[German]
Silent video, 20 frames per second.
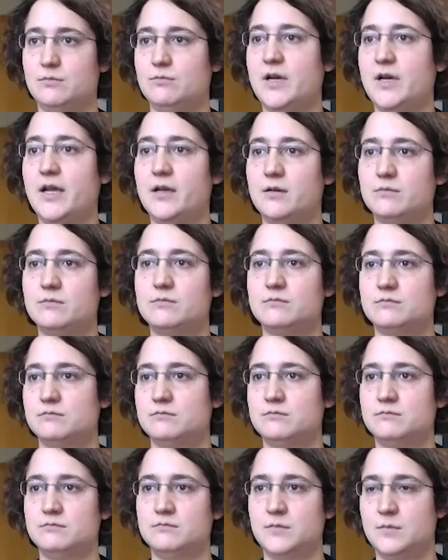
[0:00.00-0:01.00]
meinem
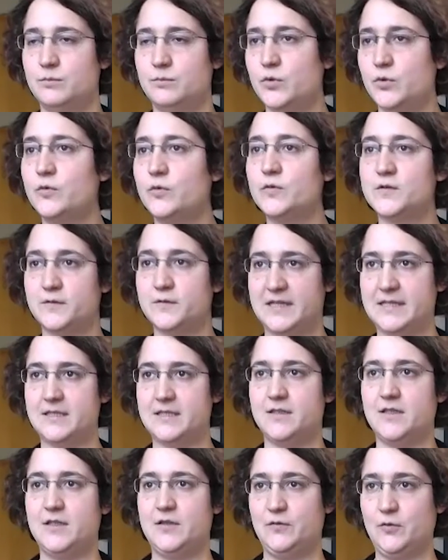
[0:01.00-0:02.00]

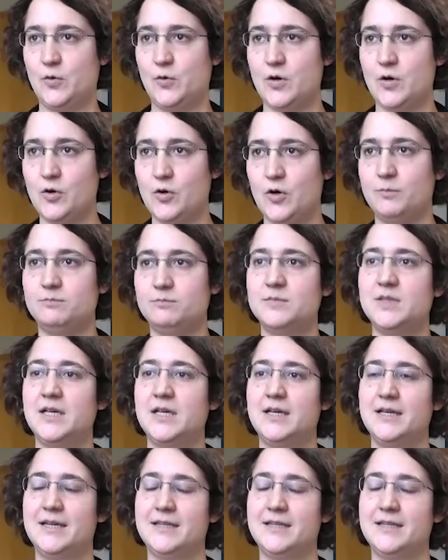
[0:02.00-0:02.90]
Berufsfeld nicht vorkommen,